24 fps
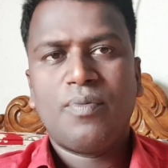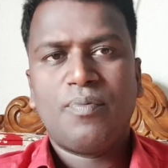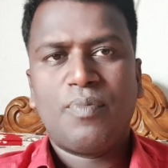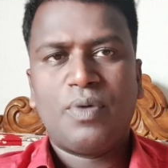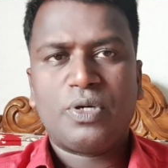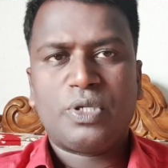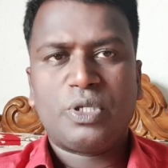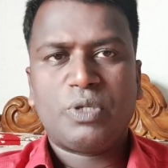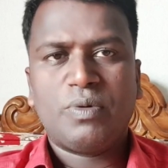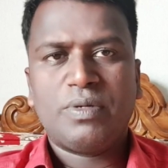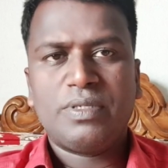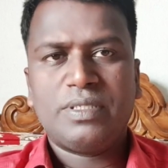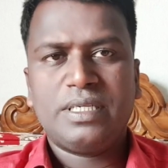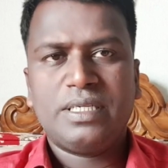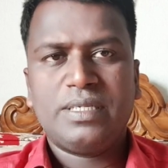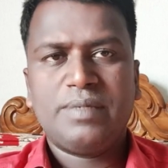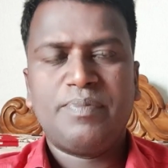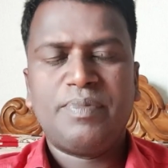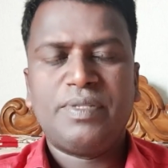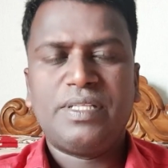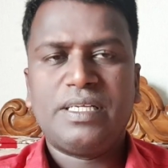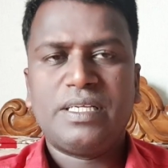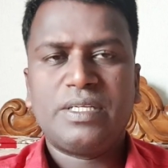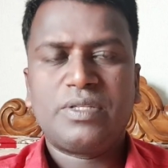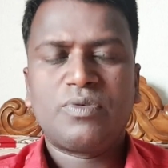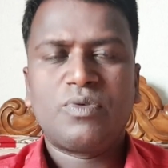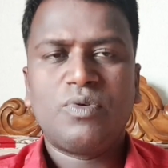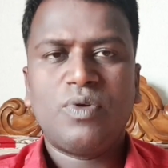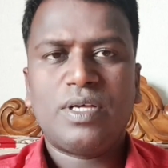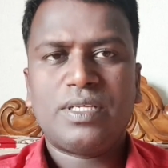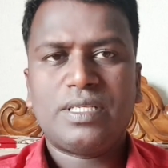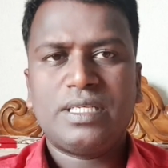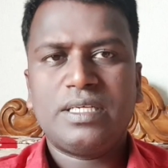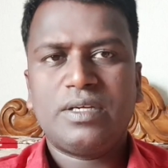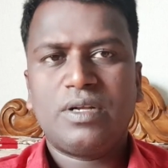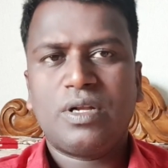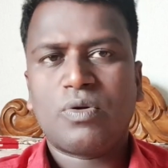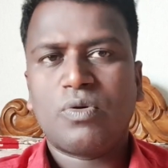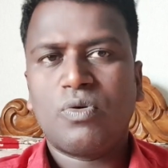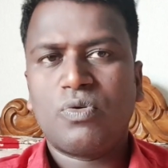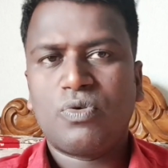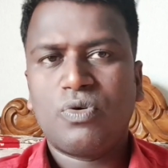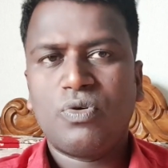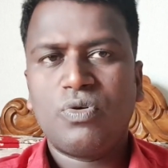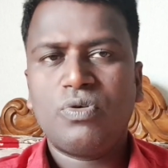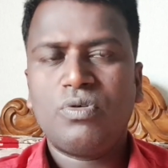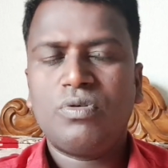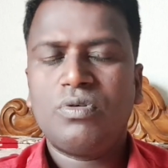বর্তমান যে বিদেশগুলো আছে এগুলো
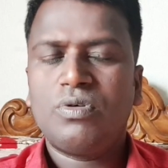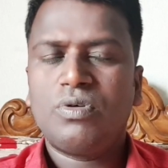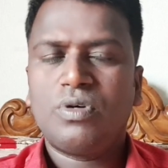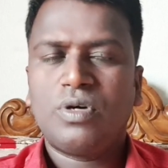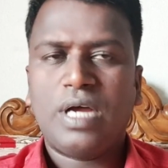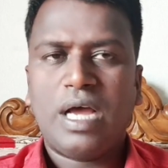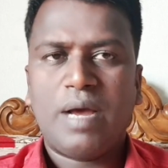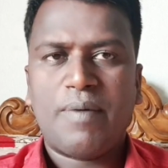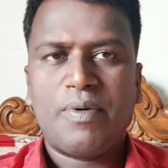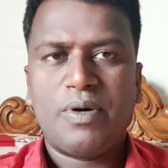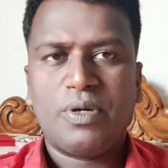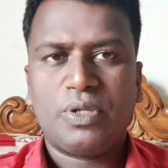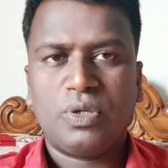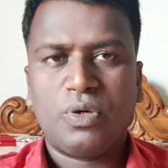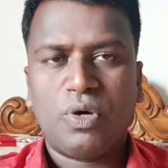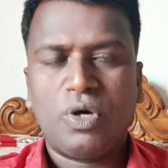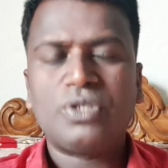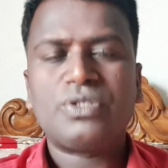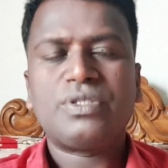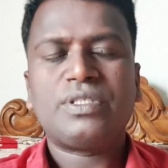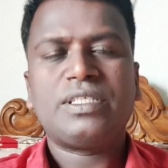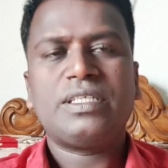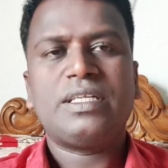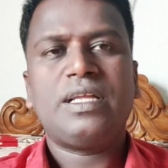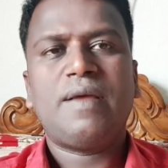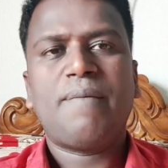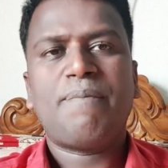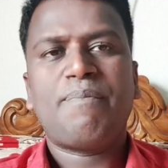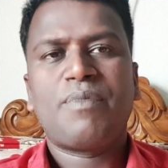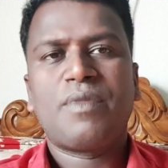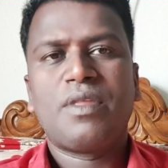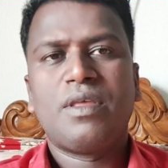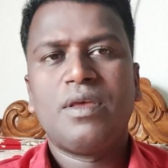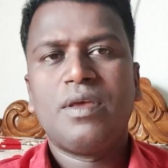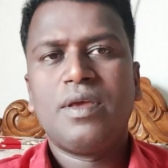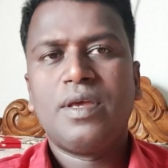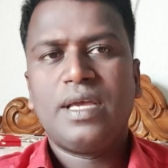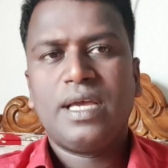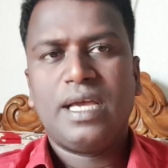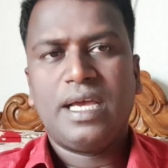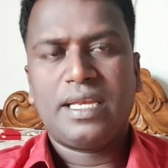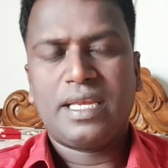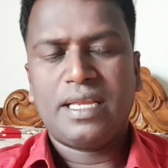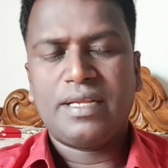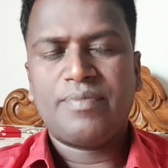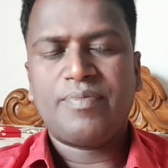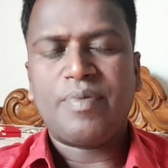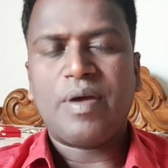কঠোর আবহাওয়া হচ্ছে না
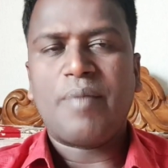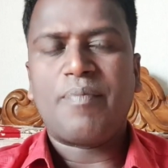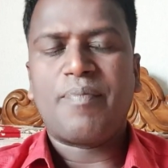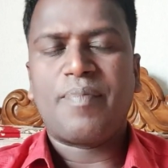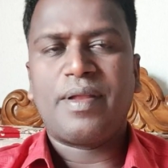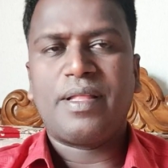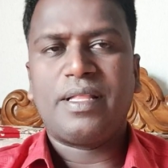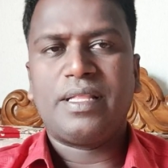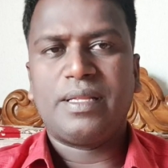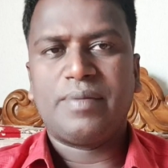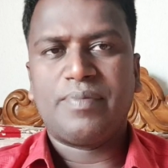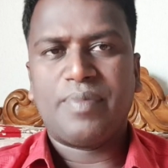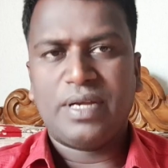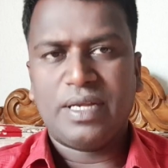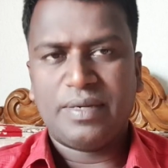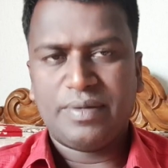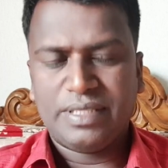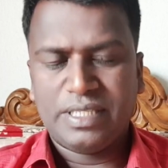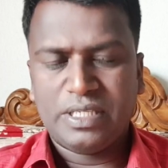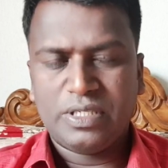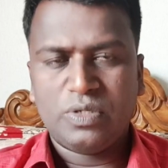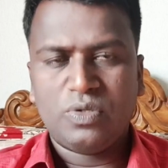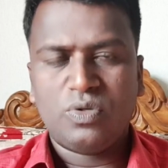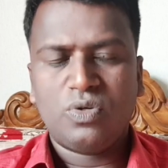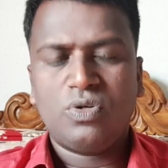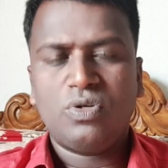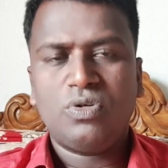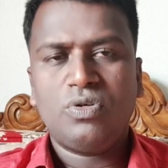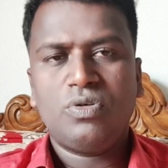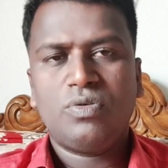এটাই আপনাদের বাইরের জন্য